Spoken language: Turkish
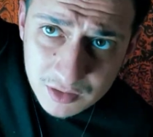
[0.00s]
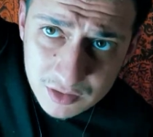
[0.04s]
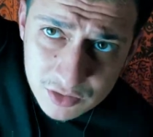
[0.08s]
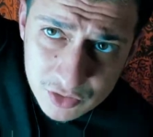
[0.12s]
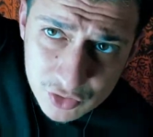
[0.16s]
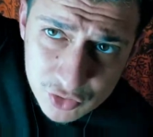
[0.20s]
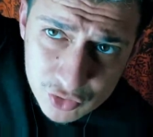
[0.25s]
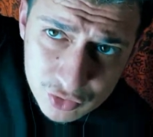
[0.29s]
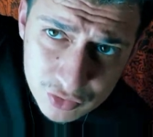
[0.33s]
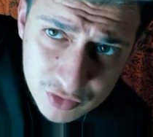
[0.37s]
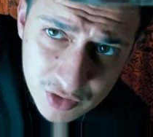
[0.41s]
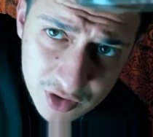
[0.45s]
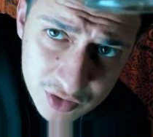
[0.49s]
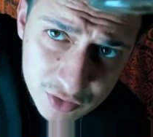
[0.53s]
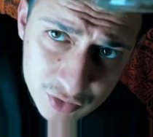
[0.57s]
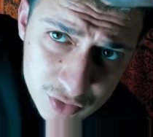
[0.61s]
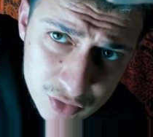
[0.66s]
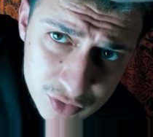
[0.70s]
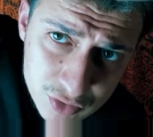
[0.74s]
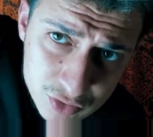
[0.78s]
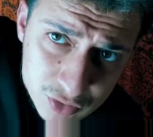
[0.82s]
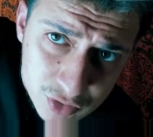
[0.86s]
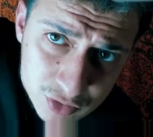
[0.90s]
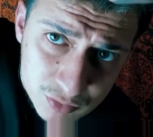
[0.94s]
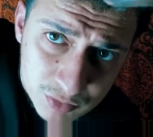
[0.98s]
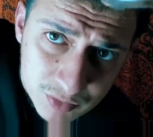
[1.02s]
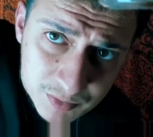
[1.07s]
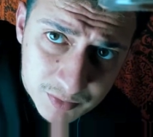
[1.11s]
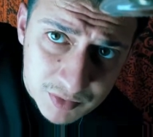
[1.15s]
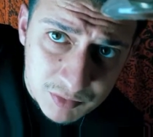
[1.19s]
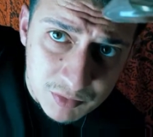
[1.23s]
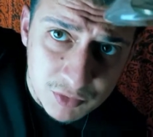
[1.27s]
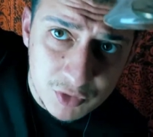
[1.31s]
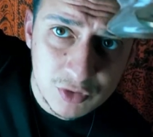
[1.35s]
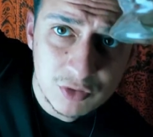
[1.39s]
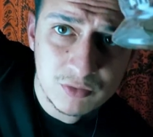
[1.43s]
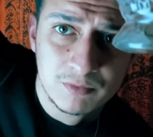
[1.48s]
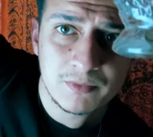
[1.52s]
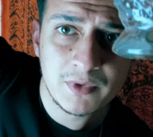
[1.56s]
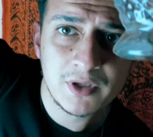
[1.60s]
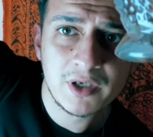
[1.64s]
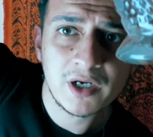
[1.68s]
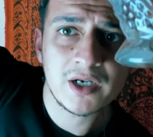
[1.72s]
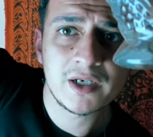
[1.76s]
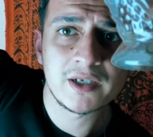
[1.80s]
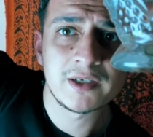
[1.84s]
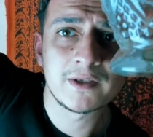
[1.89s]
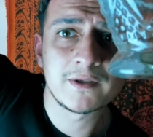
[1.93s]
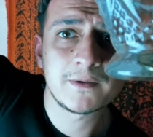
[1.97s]
E, ee, şuradan gözüküyor mu bilmiyorum.
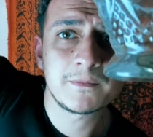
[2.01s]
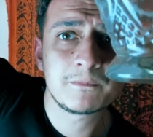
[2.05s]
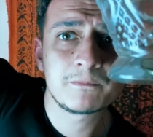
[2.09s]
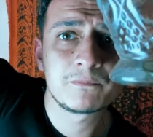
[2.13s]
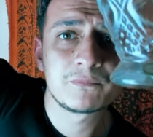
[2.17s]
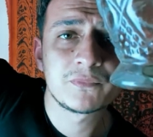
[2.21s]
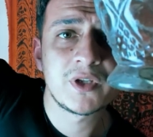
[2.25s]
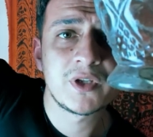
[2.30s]
Aynen.